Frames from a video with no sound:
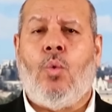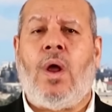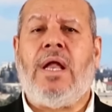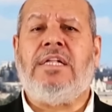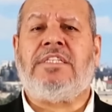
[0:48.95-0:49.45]

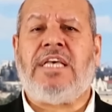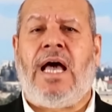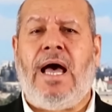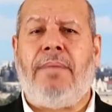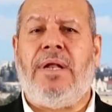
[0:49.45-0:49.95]

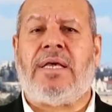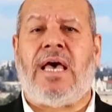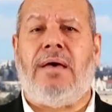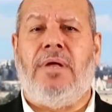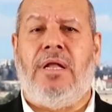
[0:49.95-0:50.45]
والانسحاب
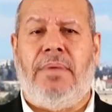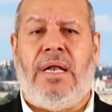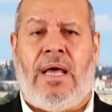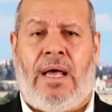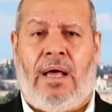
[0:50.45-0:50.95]
الكامل
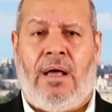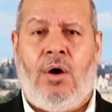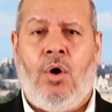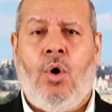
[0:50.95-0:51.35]
منها